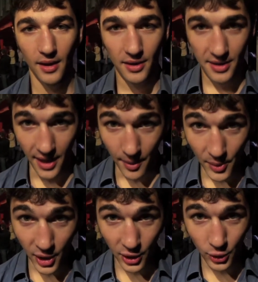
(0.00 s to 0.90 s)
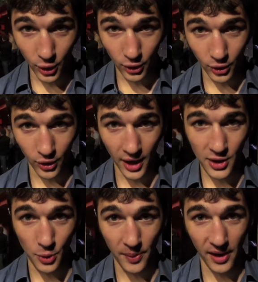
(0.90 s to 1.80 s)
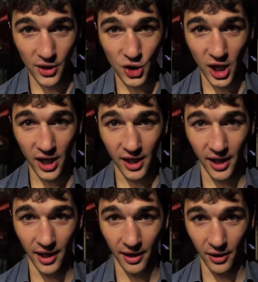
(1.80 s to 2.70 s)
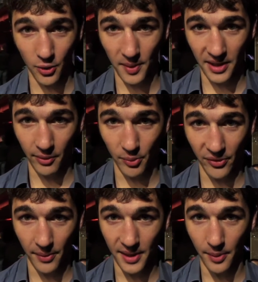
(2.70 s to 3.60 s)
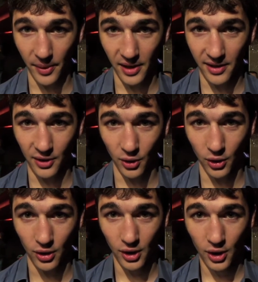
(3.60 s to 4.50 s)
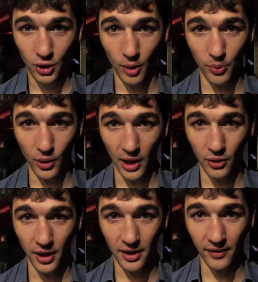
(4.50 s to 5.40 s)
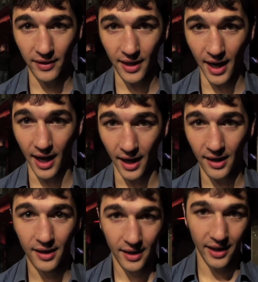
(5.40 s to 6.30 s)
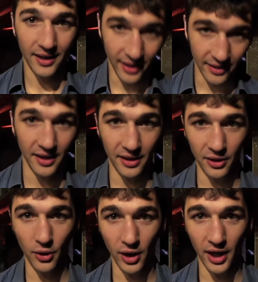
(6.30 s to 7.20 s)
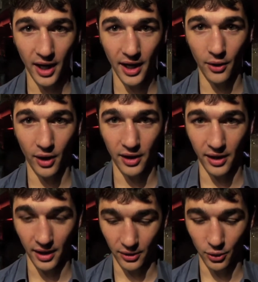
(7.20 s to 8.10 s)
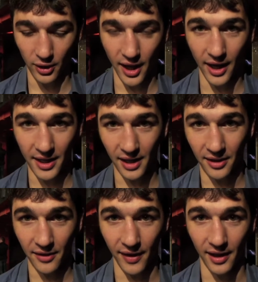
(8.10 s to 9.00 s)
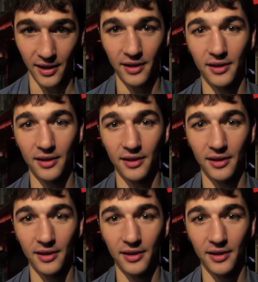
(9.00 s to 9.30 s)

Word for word: Sì, è il mio ritorno ai superleggeri e combatteremo finalmente per il titolo. Dopo un anno di attività rientrata in categoria è ora di tornare agli alti livelli.